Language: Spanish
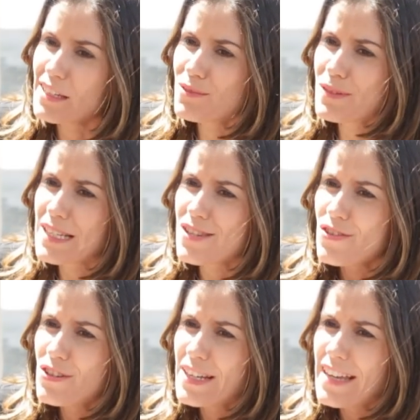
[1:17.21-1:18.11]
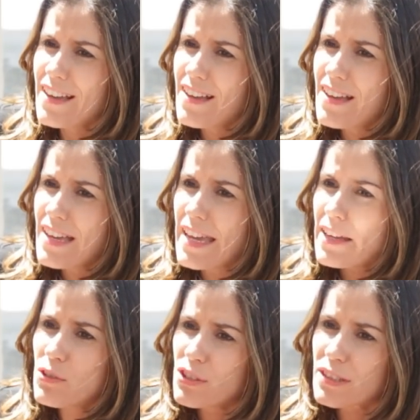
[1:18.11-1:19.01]
Era una zona,
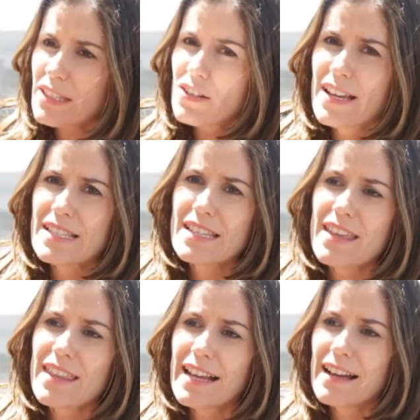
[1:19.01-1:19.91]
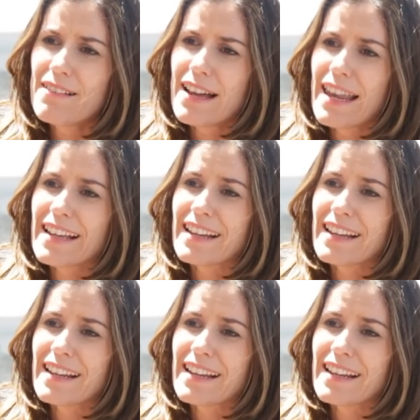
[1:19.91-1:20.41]
era un cortijo que se dedicaba a la,